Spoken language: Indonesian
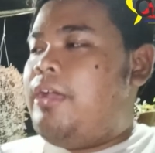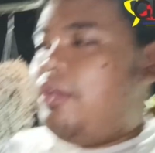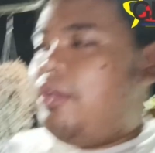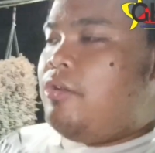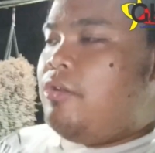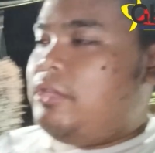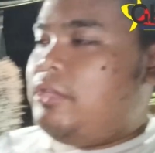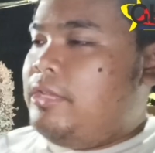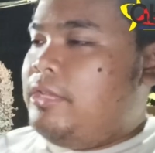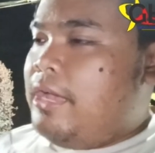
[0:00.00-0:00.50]

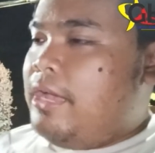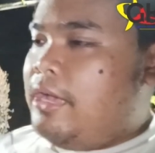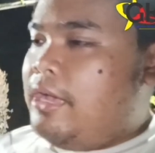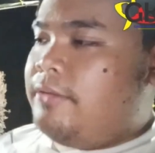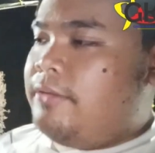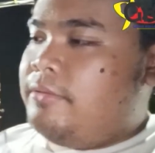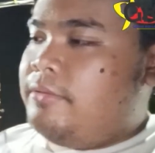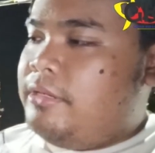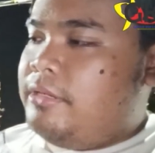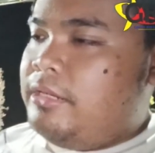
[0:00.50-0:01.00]
kalau dia
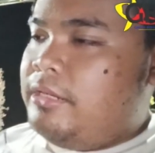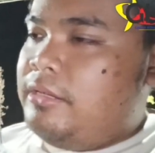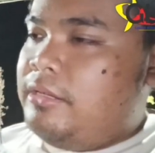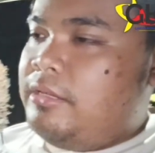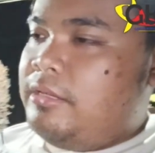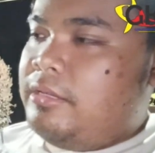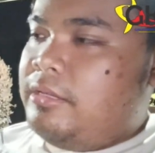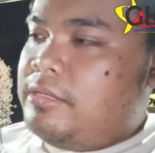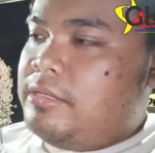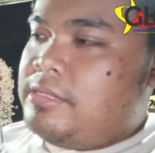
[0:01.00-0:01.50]

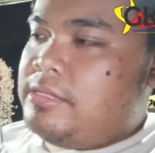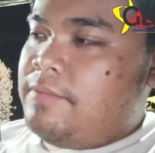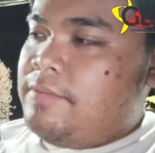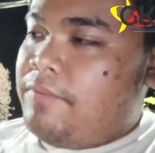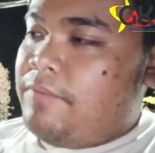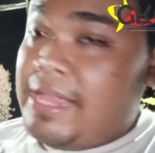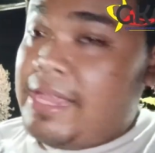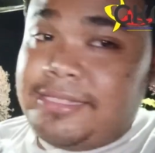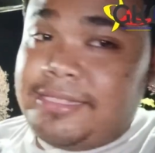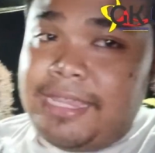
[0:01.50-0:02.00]

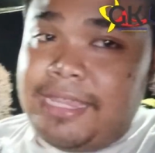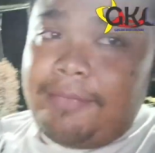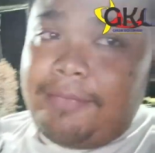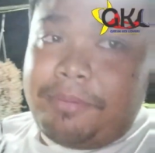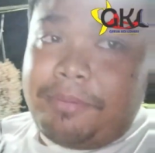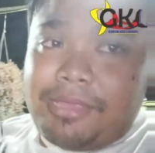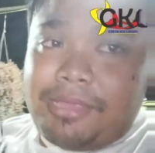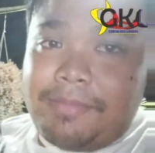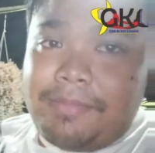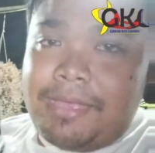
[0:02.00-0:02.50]
flashing
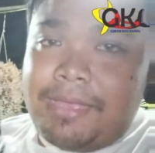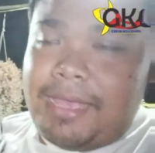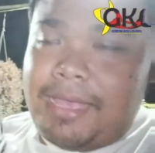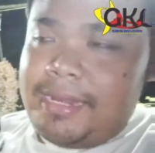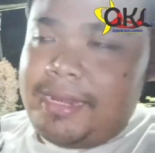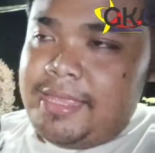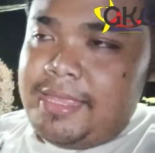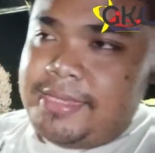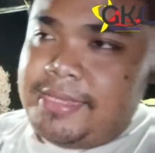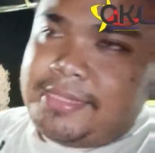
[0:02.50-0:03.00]
pertama
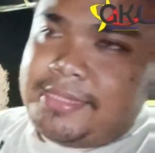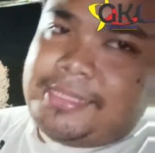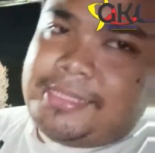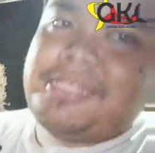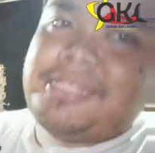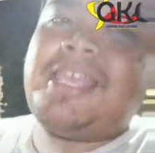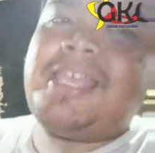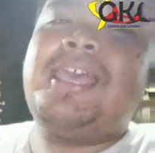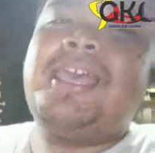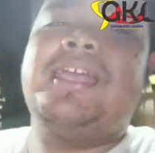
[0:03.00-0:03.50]
kali
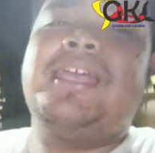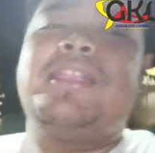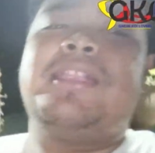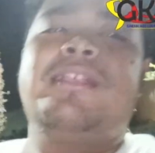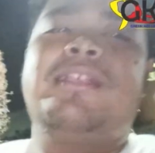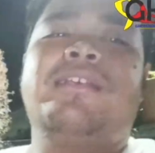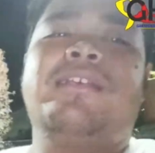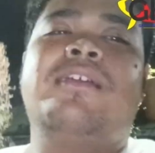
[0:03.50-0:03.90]
set